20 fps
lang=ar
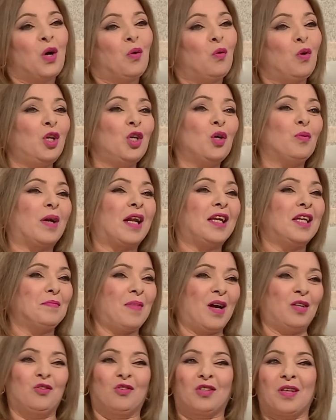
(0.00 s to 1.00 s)
واليوم راني
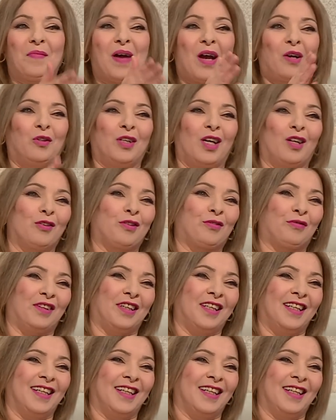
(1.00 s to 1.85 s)
محظوظه مع خويا لطفي